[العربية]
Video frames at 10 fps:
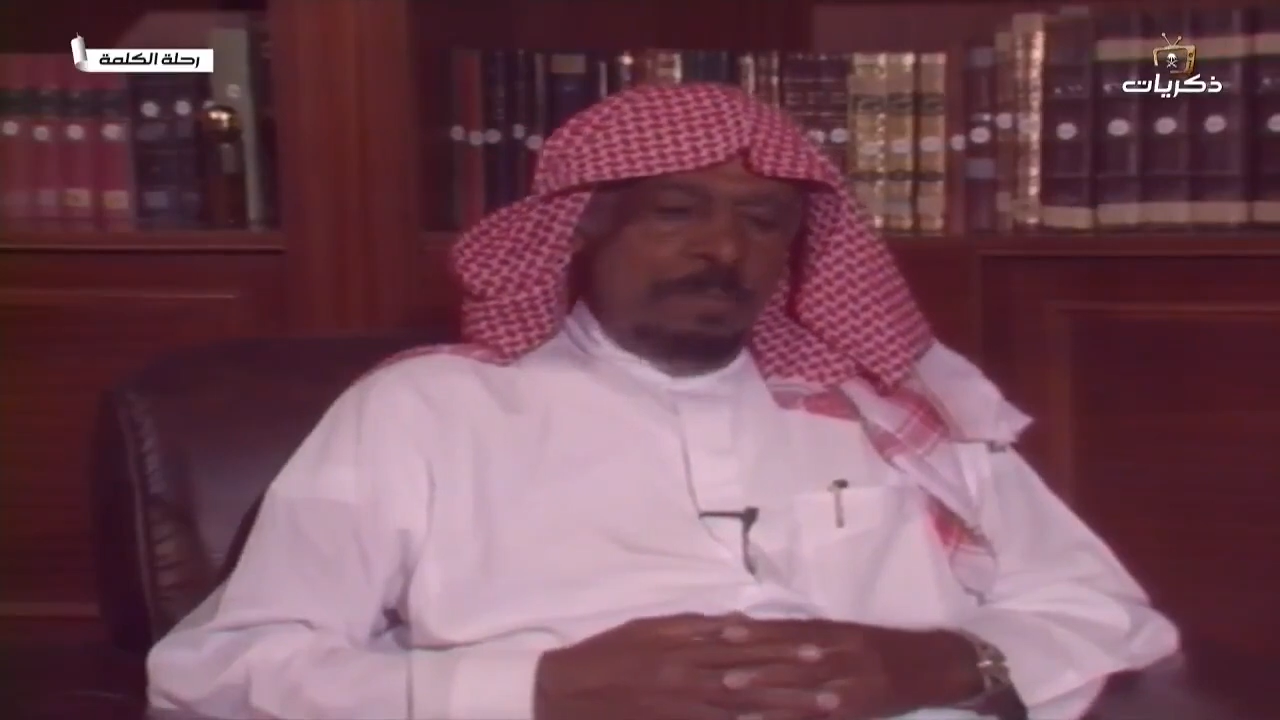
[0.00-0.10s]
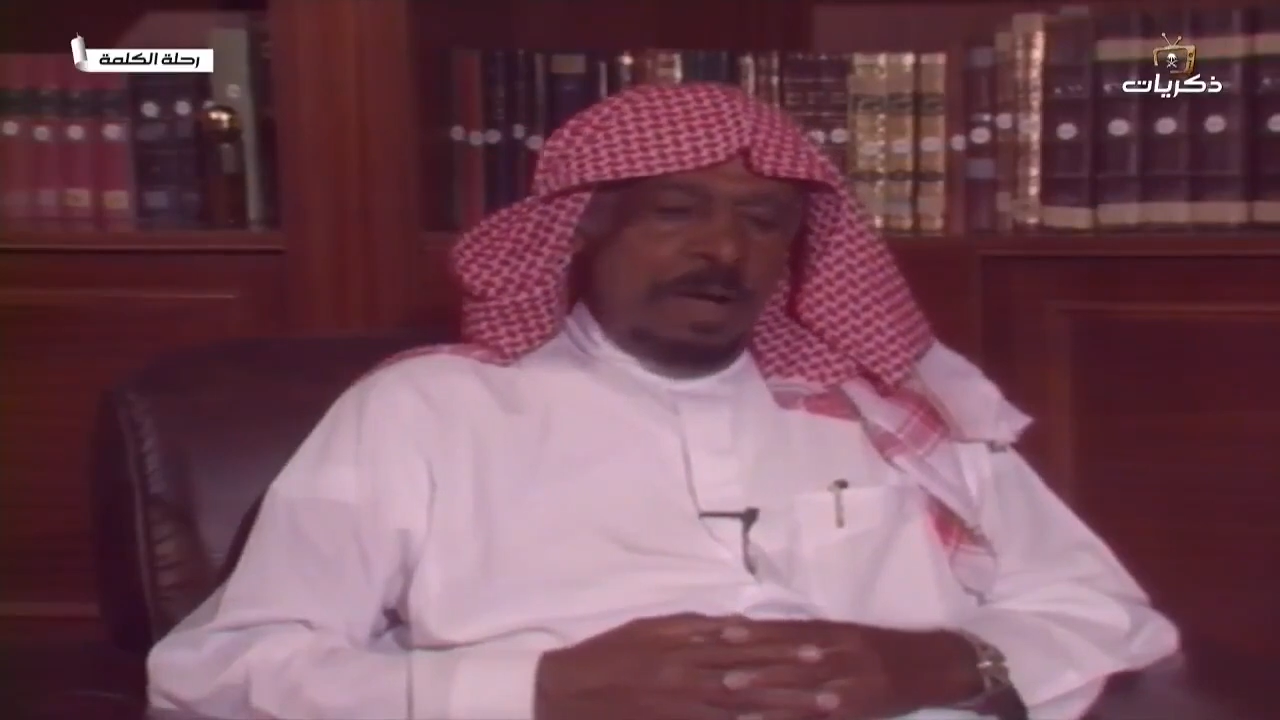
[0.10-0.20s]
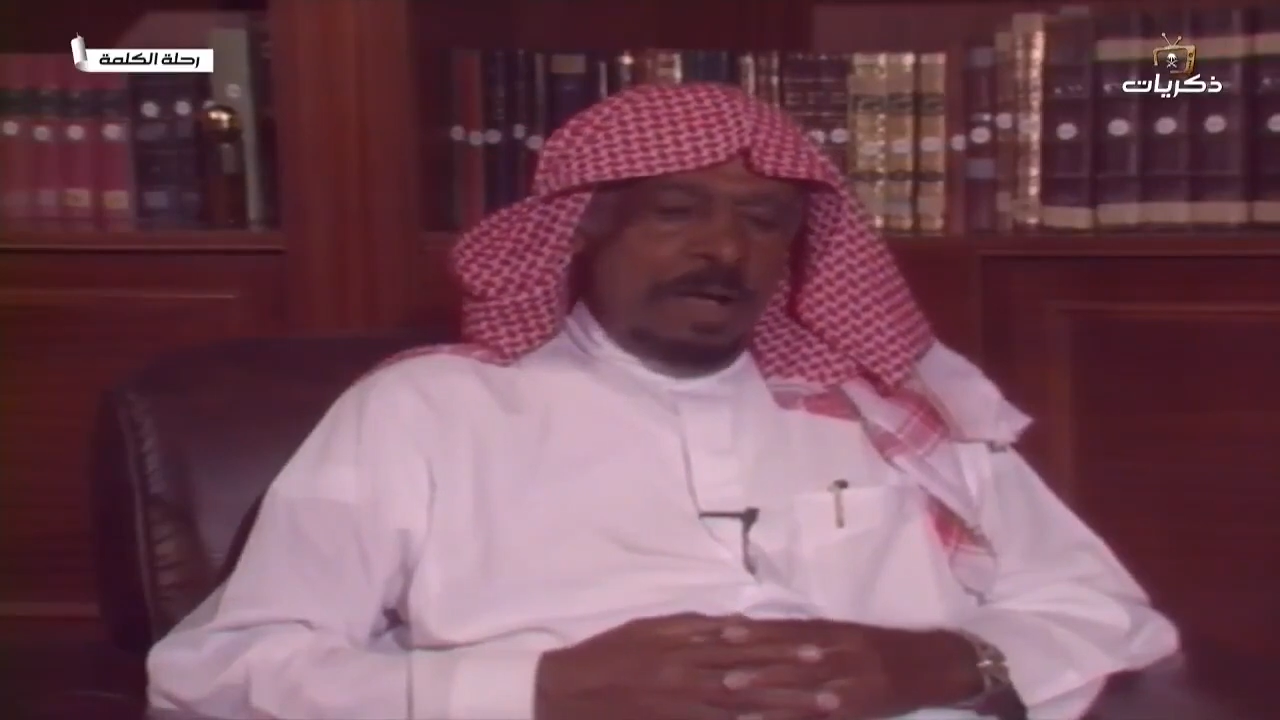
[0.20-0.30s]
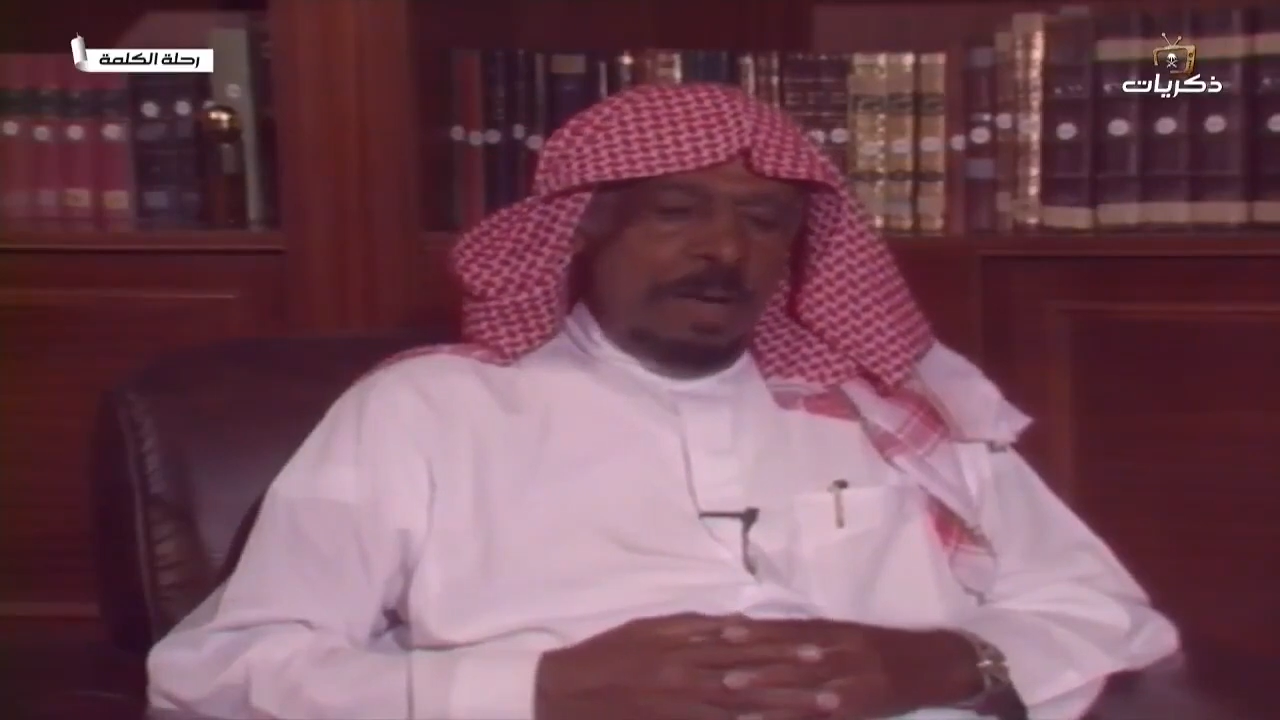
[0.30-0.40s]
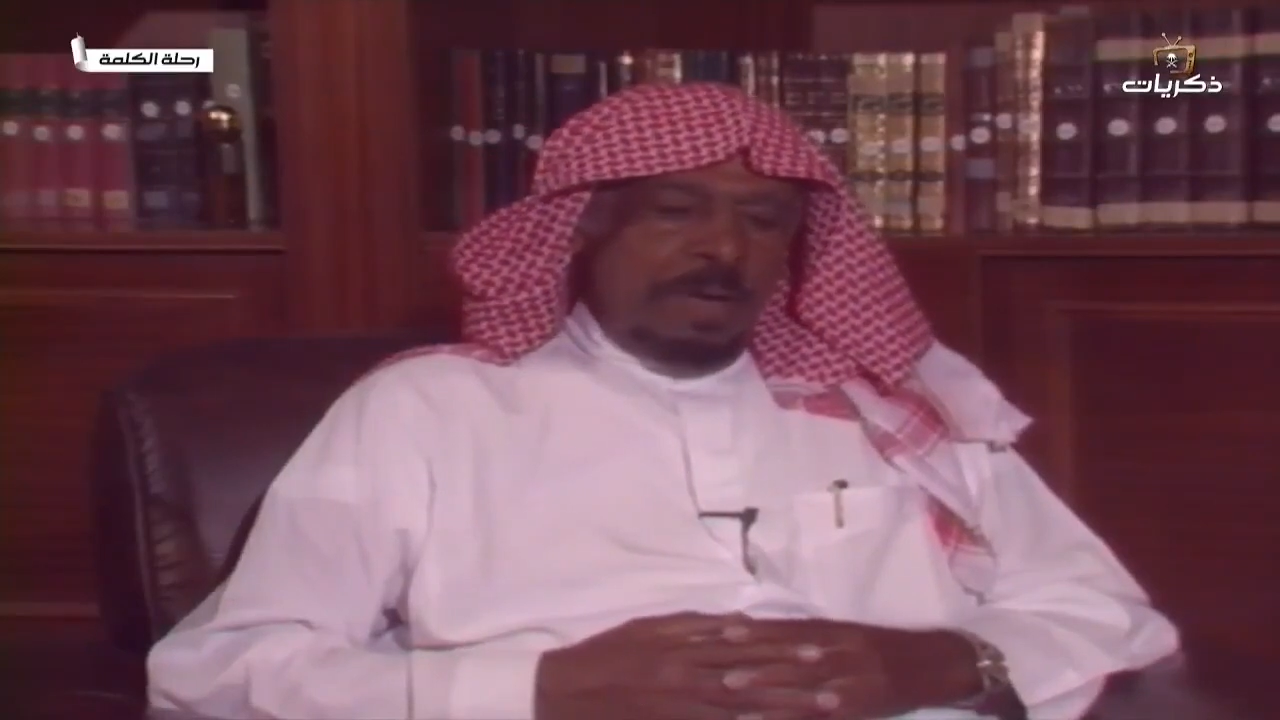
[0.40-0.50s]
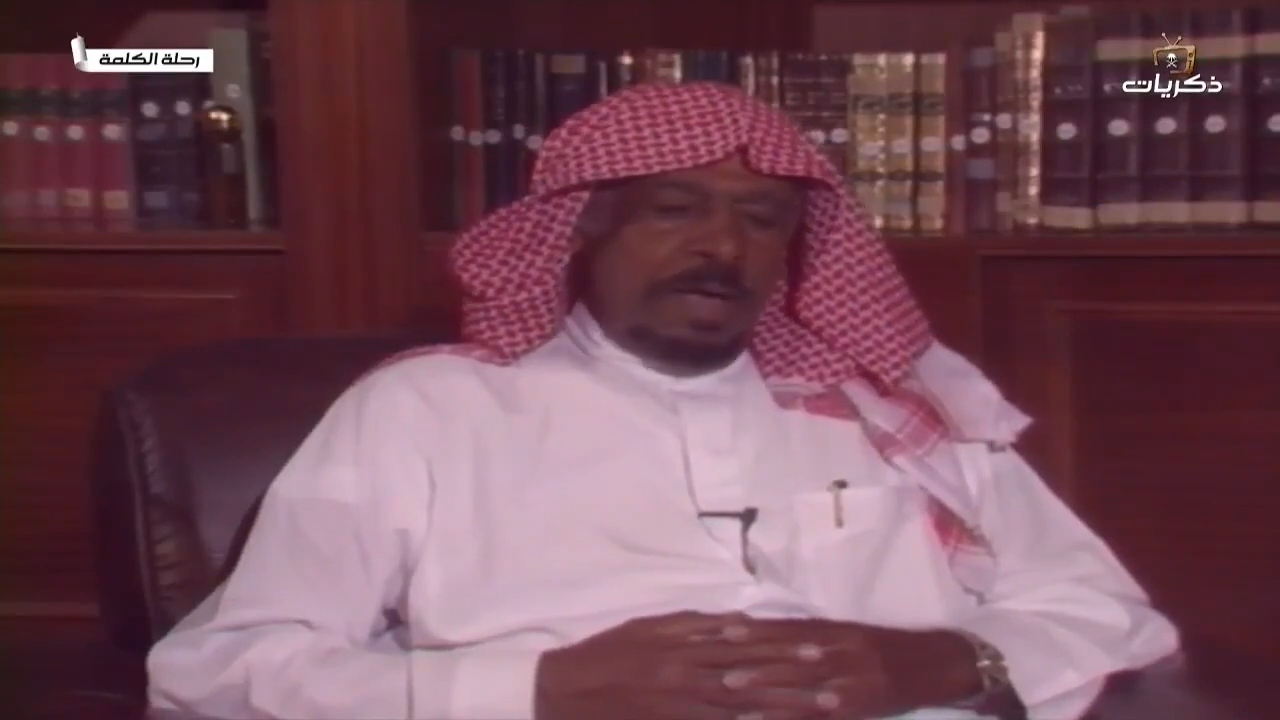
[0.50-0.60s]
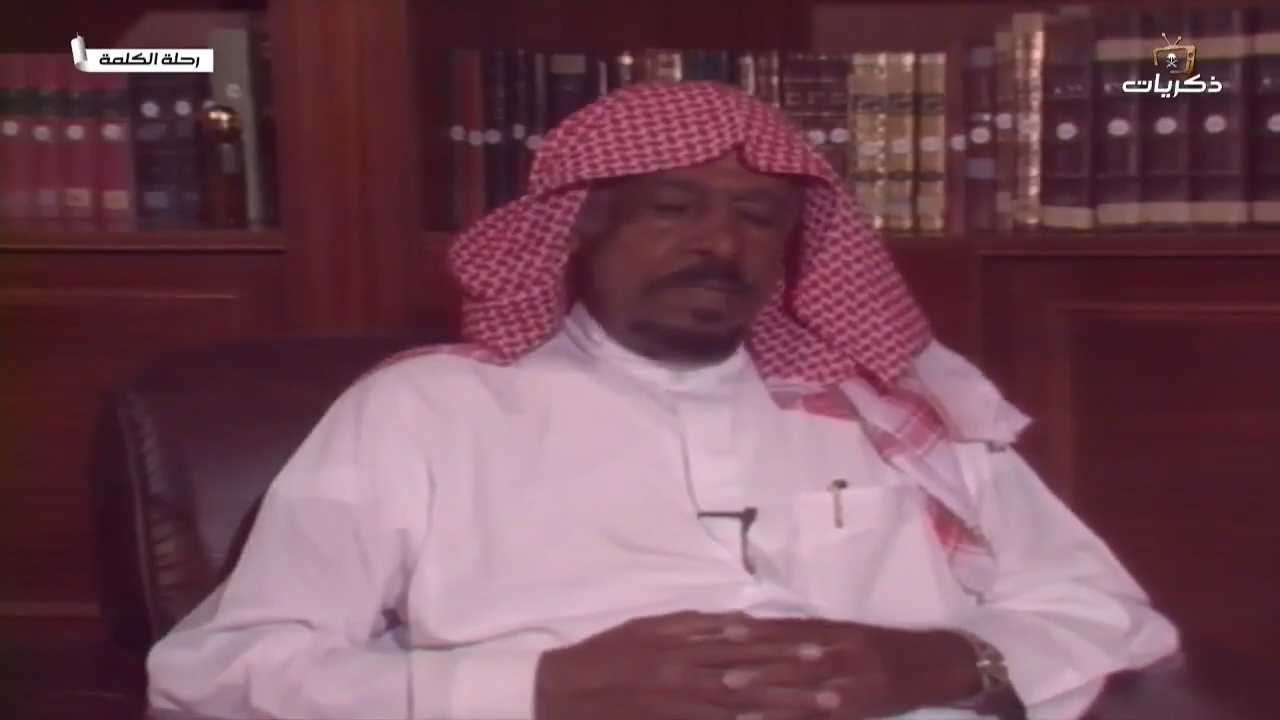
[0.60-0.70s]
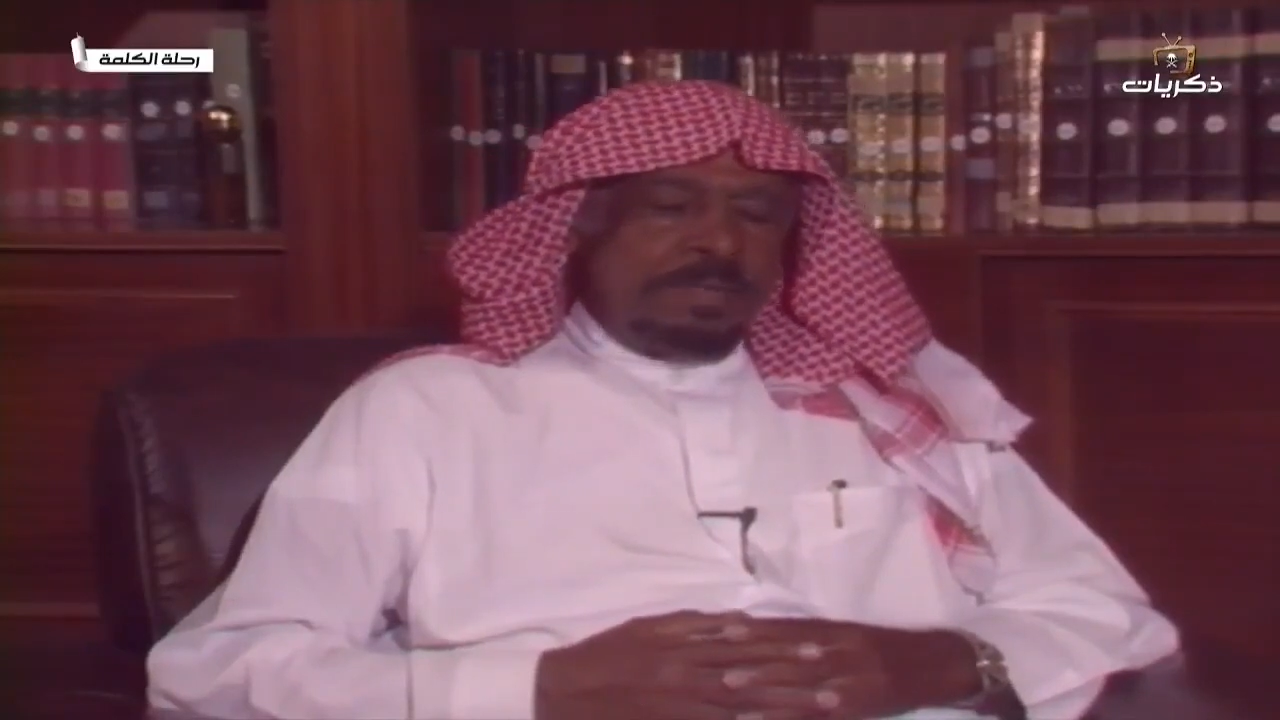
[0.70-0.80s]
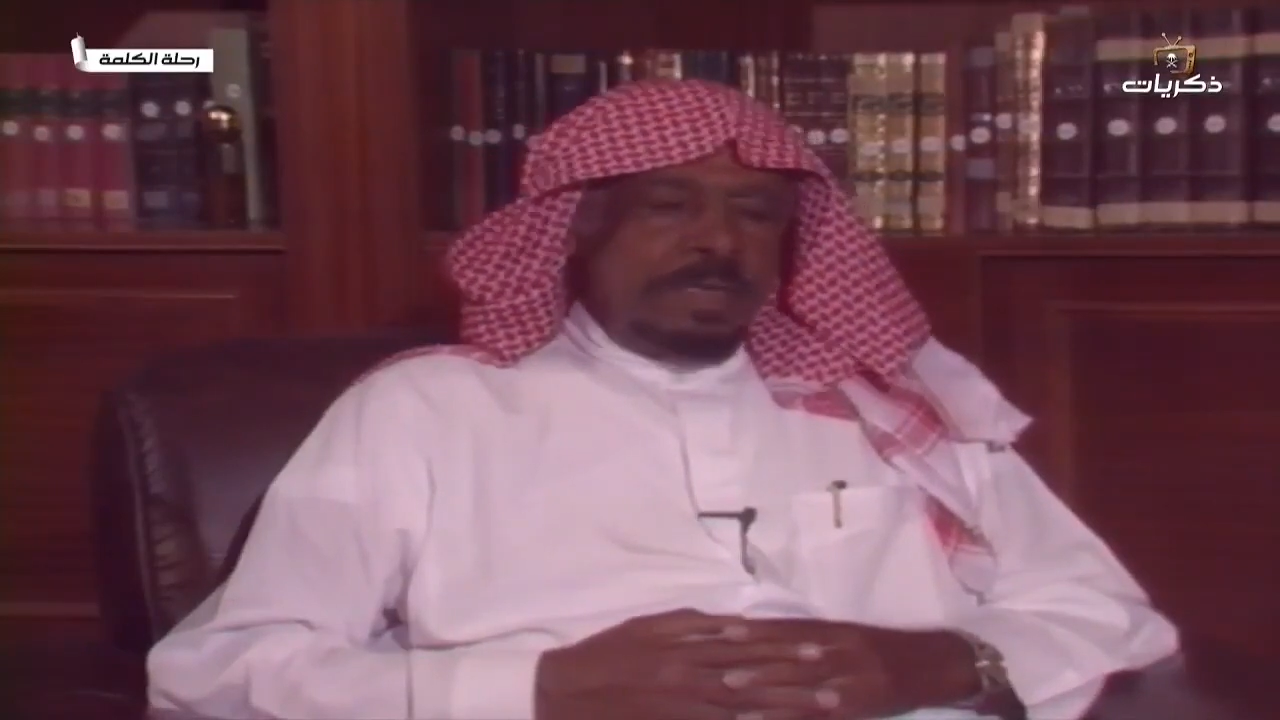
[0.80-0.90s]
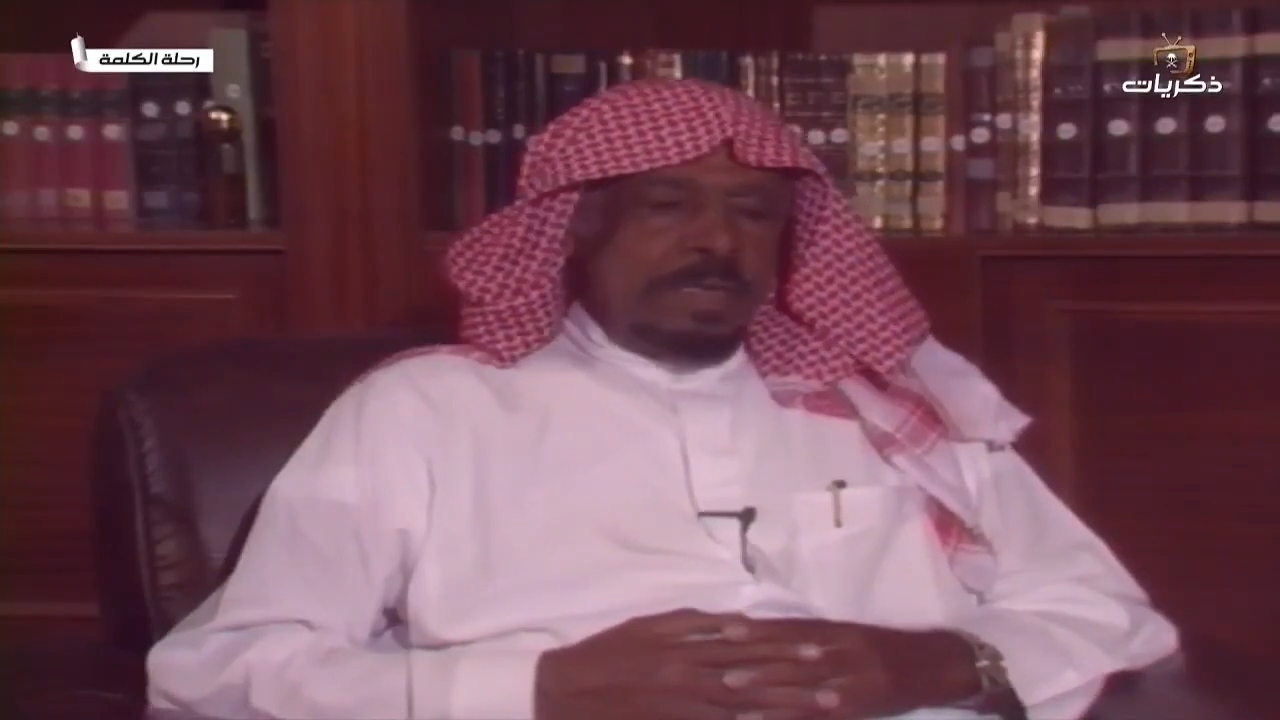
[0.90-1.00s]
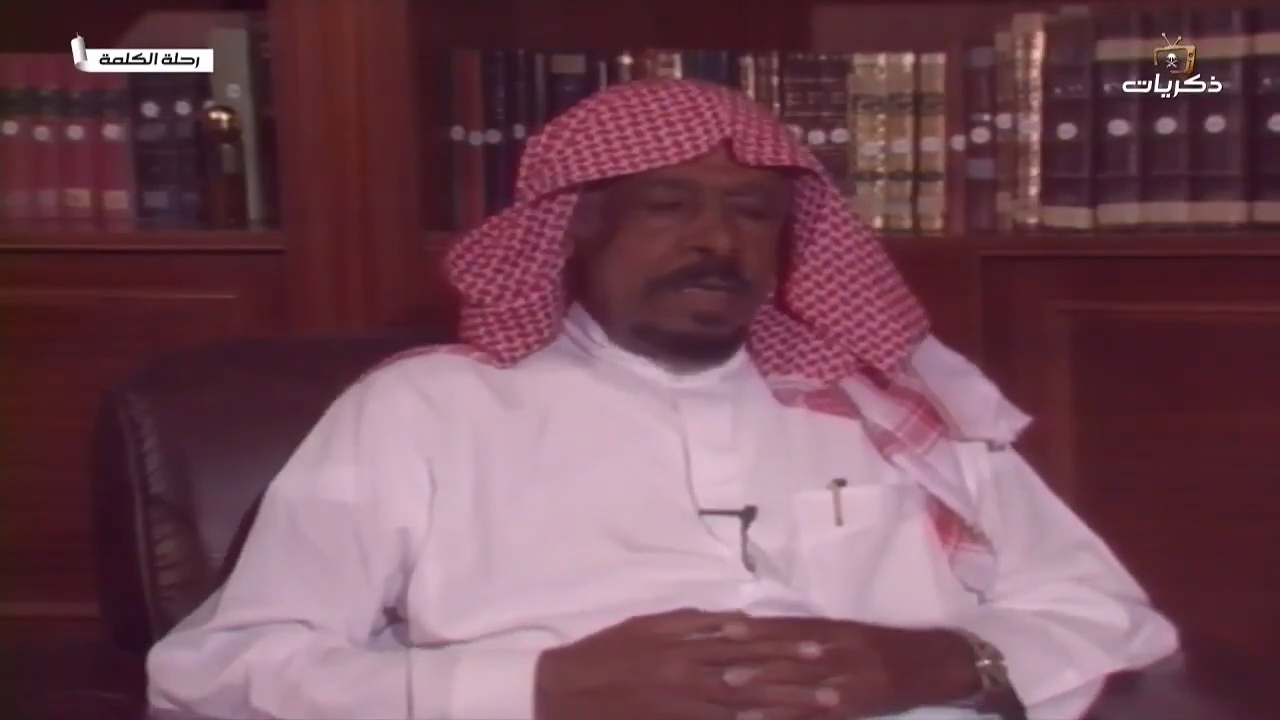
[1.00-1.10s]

المقامات